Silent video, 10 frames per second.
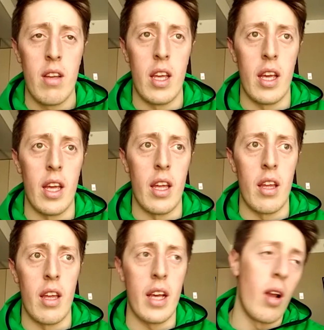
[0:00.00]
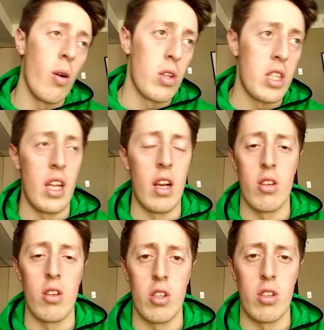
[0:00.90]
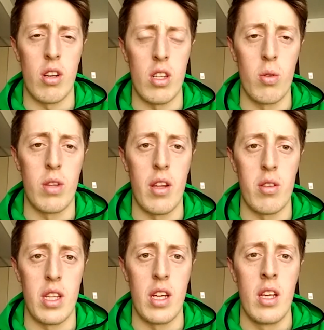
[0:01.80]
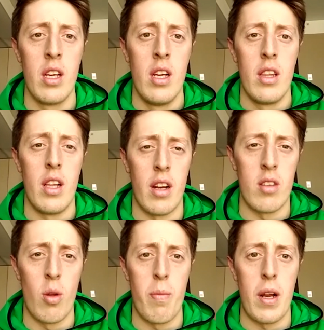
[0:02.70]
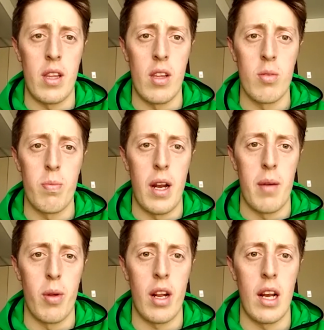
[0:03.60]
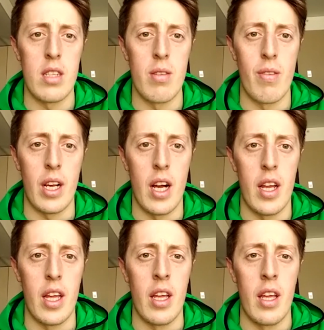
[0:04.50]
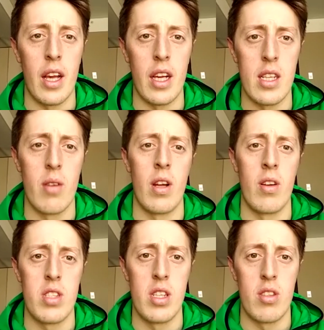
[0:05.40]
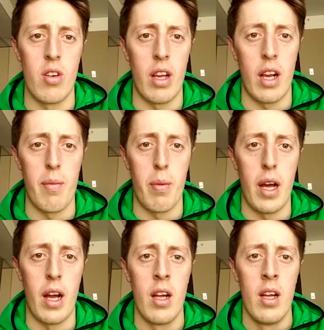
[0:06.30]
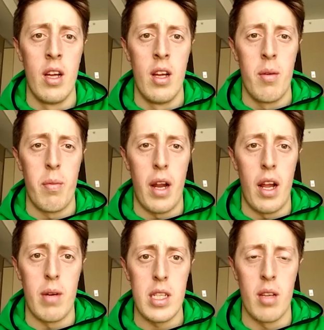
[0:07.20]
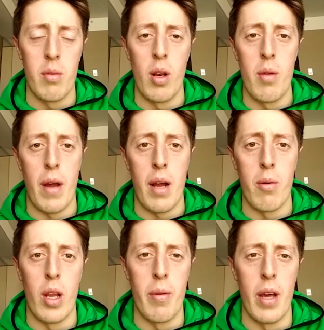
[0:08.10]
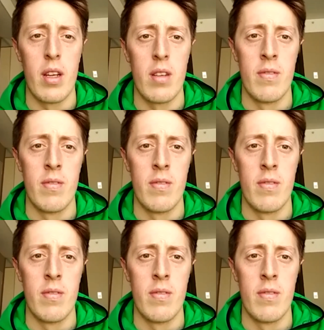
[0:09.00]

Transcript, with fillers: y, que luego se den los otros resultados del resto de partidos para poder clasificar y, y que sea una noche histórica para, para el básquetbol y para Bolivia.